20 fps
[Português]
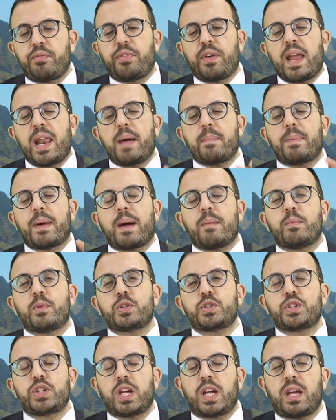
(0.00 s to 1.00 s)
fala para
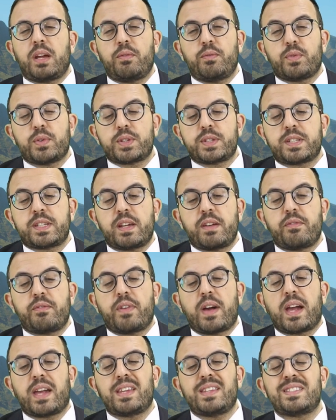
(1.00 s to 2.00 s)
Moshe, você
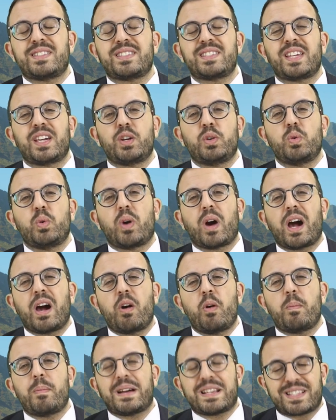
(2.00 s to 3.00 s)
vai segurar
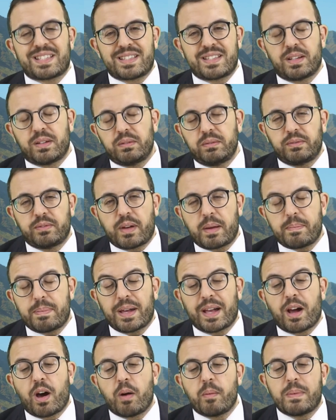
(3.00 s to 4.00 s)
o bastão, vai
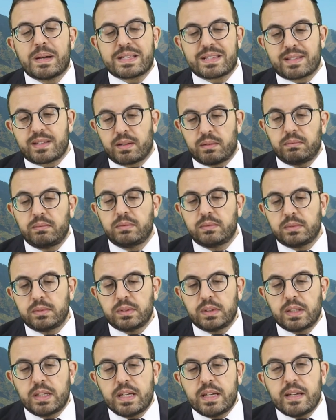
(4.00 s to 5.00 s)
pegar o bastão,
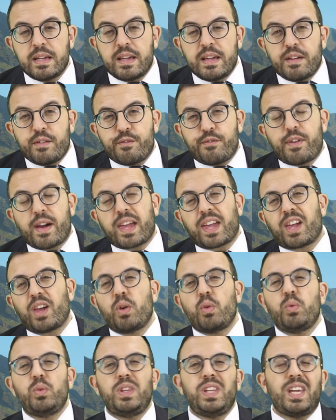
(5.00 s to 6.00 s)
vai
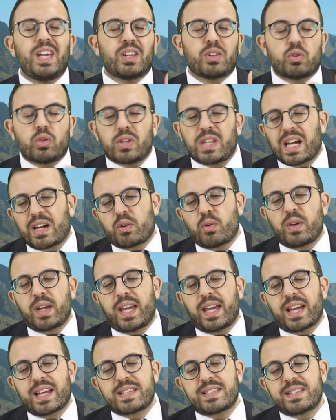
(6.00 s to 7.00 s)
reunir toda a
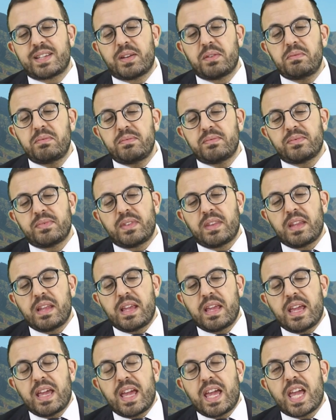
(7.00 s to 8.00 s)
congregação
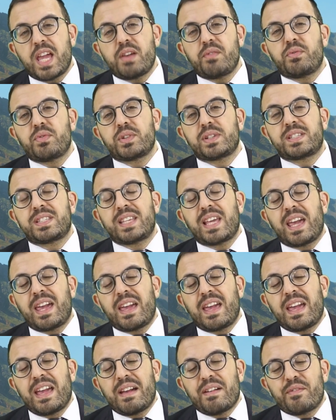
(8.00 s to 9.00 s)
e
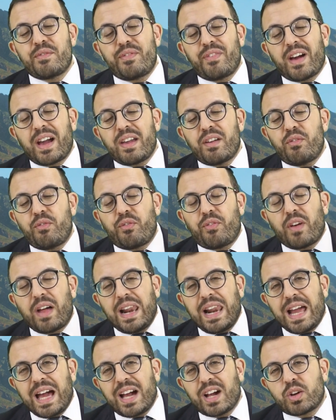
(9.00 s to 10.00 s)
você vai
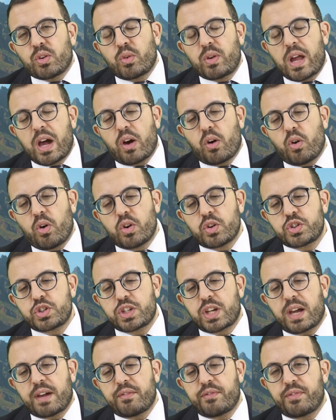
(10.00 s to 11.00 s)
falar com a
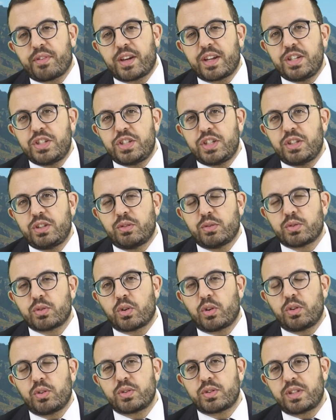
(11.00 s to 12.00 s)
rocha à frente dos
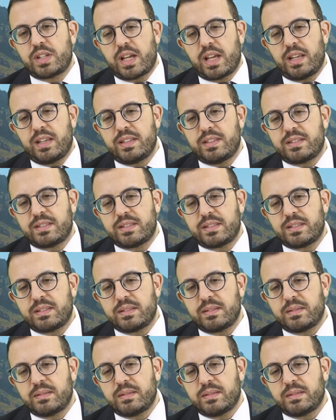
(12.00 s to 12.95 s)
olhos deles.